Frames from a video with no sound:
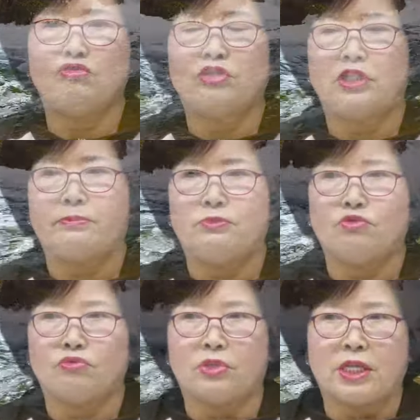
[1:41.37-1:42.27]

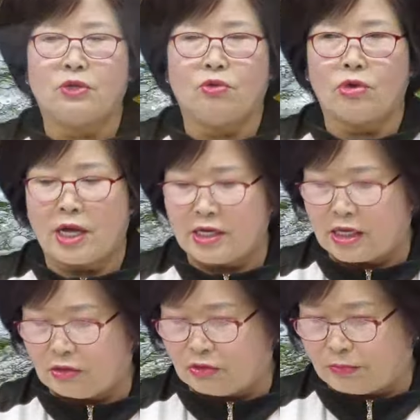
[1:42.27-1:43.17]
66권의
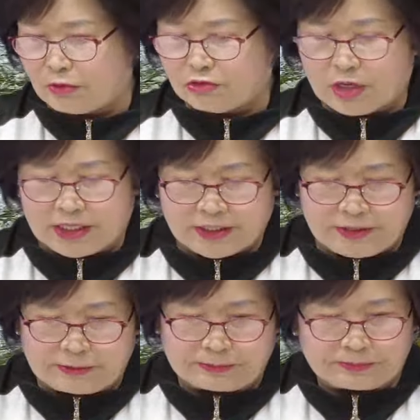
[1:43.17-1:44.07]
요약이라고도 볼 수가 있어요.
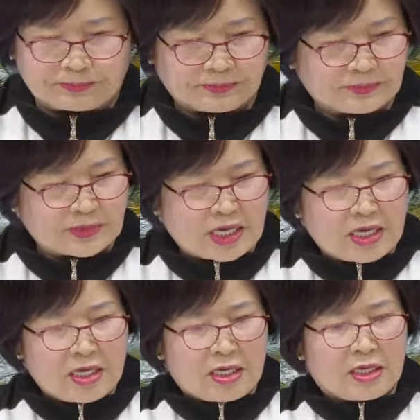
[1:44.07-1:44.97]

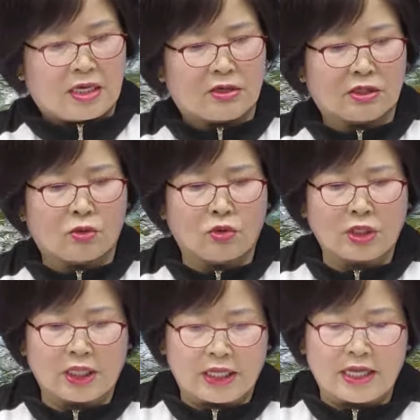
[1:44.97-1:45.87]
아, 그래서
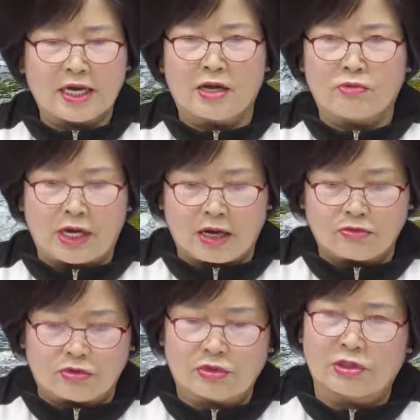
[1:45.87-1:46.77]
오전에 내가 우리
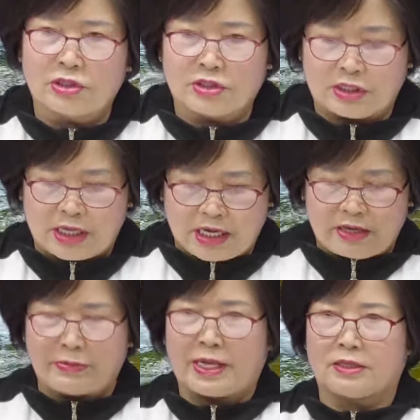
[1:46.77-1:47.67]
한국의
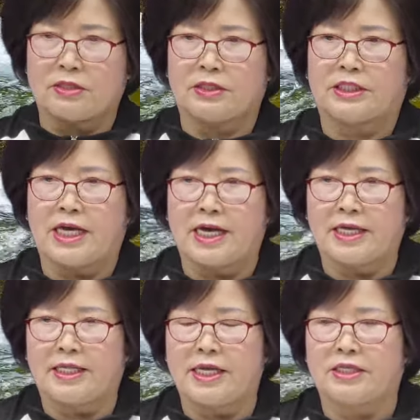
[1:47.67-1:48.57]
임한 그
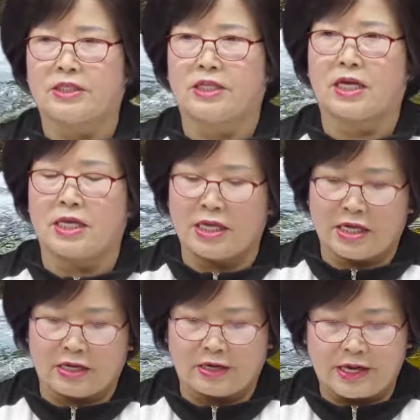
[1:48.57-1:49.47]
재앙에 대해서 내가
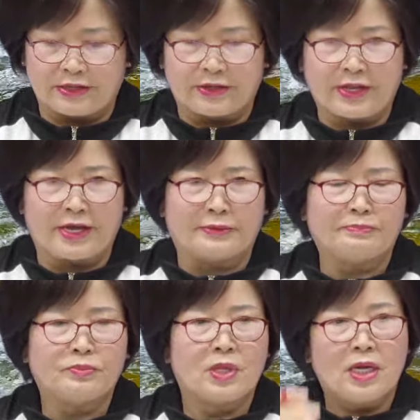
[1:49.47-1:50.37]
얘기를 했는데
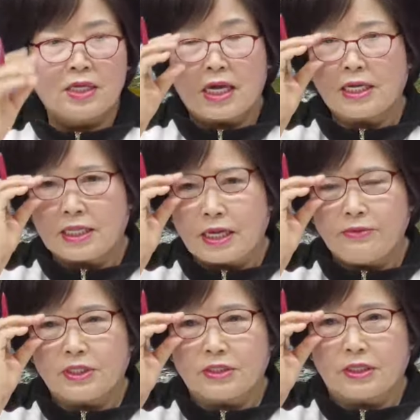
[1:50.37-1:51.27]

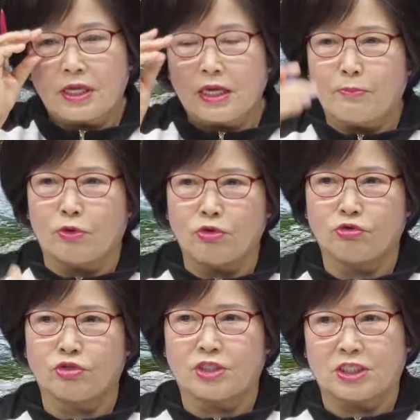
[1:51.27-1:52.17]
하나님께서 내게
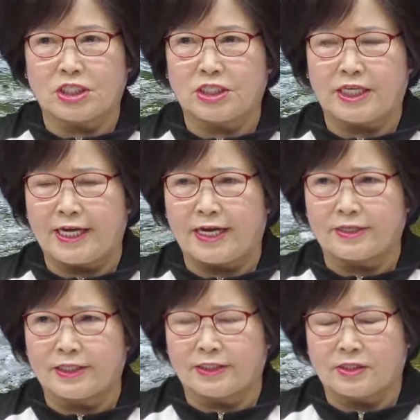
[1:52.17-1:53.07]
보여주신 그
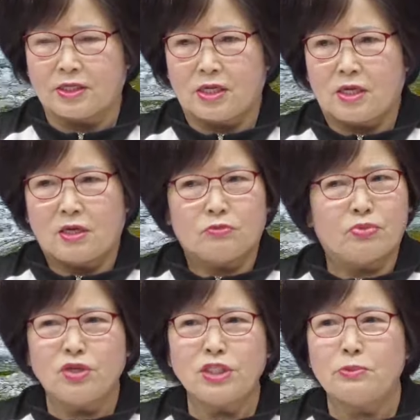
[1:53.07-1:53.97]
재앙은
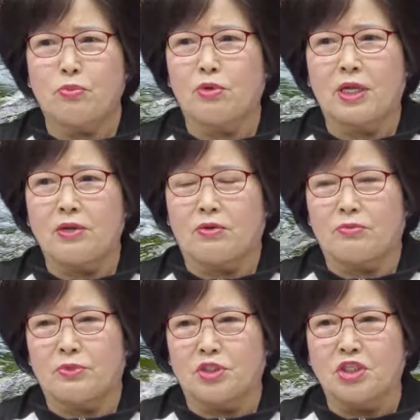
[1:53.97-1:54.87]
뭔지 몰라요.
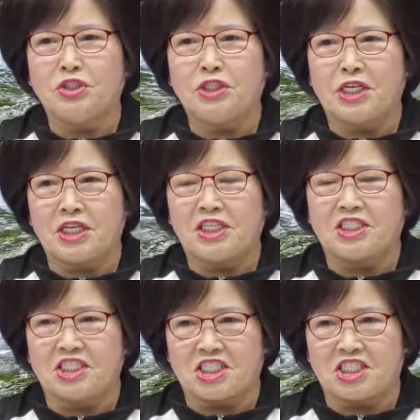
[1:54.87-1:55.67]
뭐 전쟁일지